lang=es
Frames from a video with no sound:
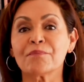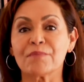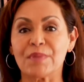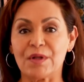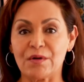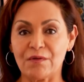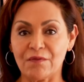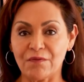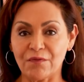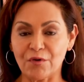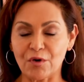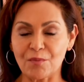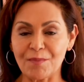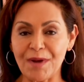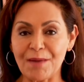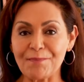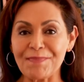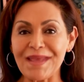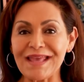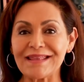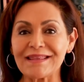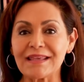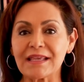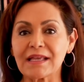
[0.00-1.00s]
pero en forma
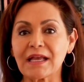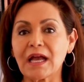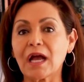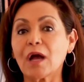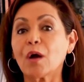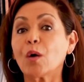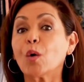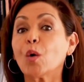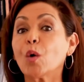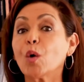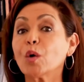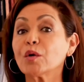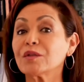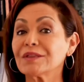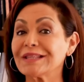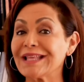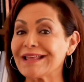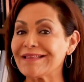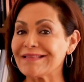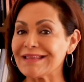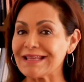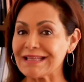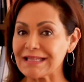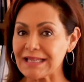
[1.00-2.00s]
médica, o
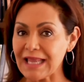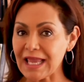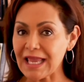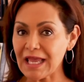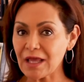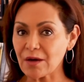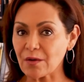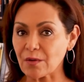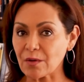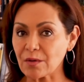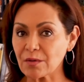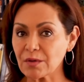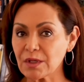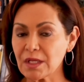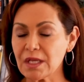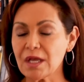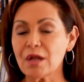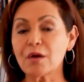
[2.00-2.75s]
de dinero,